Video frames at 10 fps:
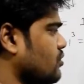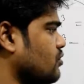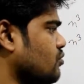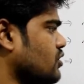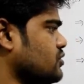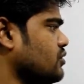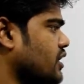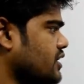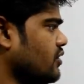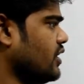দুর্বল
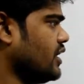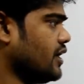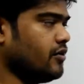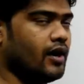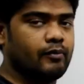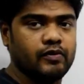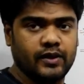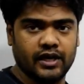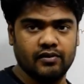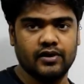স্টুডেন্টই হন না কেন আমি
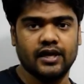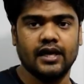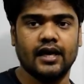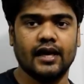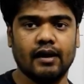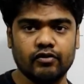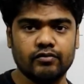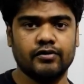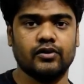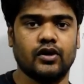ভেঙে ভেঙে
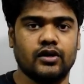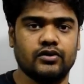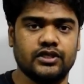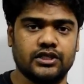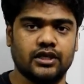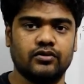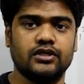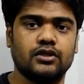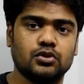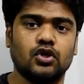এমনভাবে করানোর চেষ্টা করি
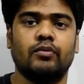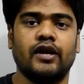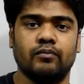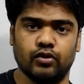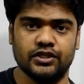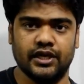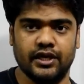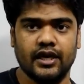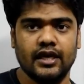যেন সবাই বোঝেন